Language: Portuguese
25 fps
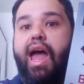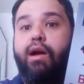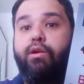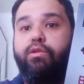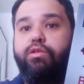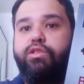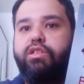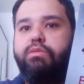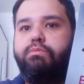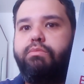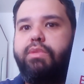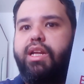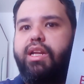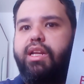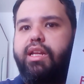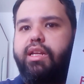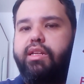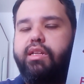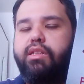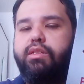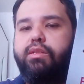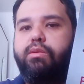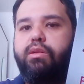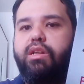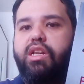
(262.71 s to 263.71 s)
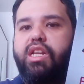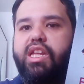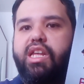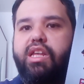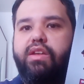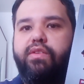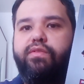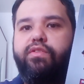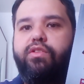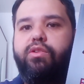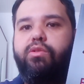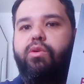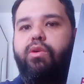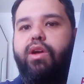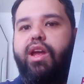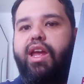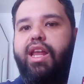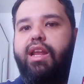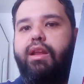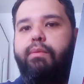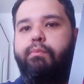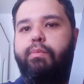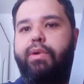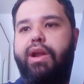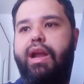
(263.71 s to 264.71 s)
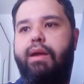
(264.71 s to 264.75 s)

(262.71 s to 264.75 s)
A última linha do livro, ele